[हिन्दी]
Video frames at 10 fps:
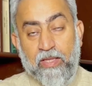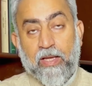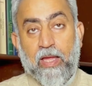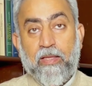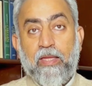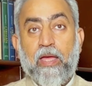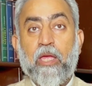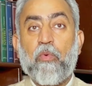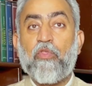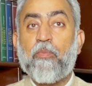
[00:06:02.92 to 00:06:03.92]
बदर कर दिया
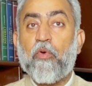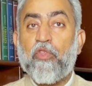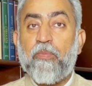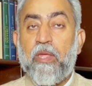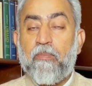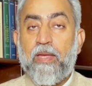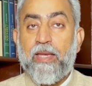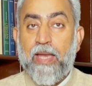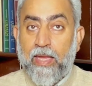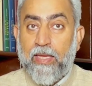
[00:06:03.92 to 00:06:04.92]
कि वो जम्मू कश्मीर में
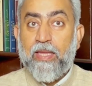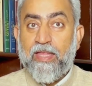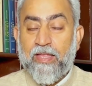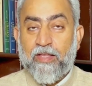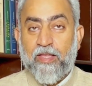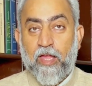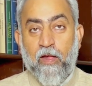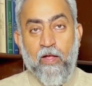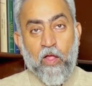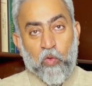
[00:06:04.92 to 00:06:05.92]
रह ही नहीं सकते
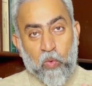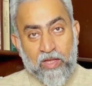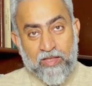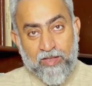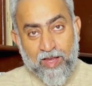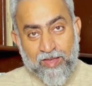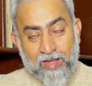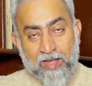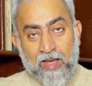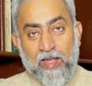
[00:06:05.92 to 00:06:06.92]
तो इस तरह
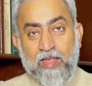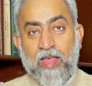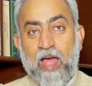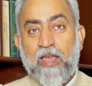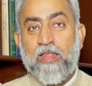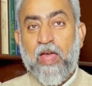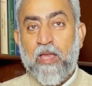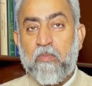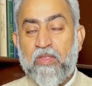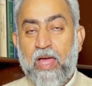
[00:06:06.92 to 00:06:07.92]
से करके सारी
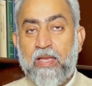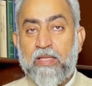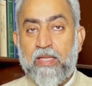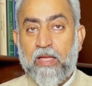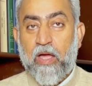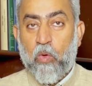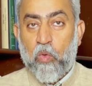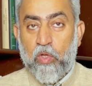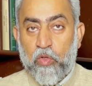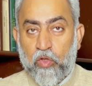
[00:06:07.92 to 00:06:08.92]
सारी मिसालें देकर
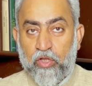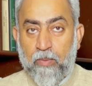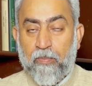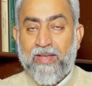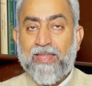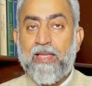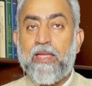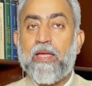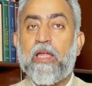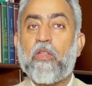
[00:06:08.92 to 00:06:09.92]
उन्नीस से
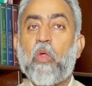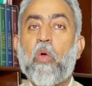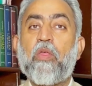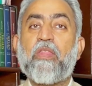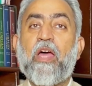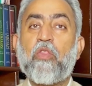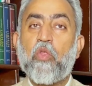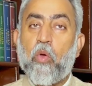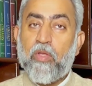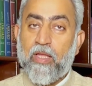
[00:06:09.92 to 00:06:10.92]
लेकर
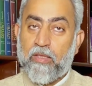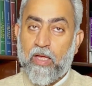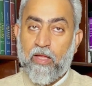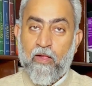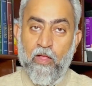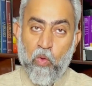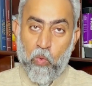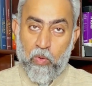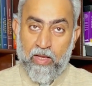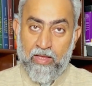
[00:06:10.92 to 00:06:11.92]
2014 तक
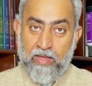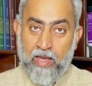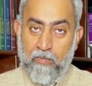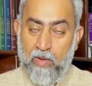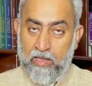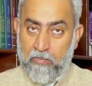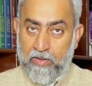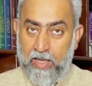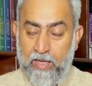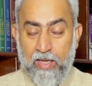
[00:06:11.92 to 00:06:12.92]
उन्होंने ये सारी बात
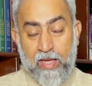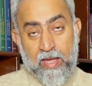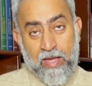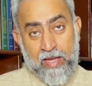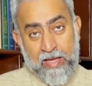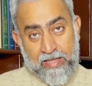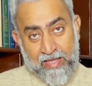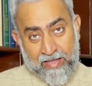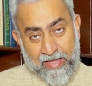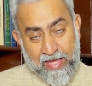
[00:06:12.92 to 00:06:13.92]
बताई
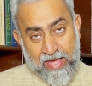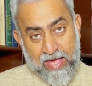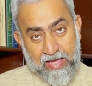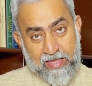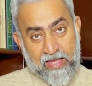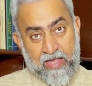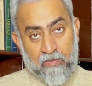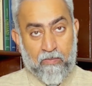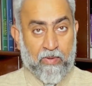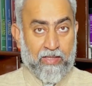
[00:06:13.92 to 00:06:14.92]
जिससे एक चीज़
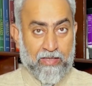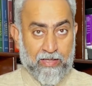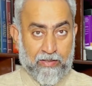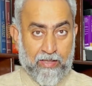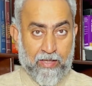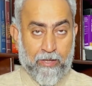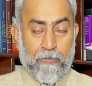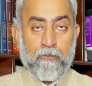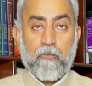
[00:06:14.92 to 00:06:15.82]
हमें पता चलती है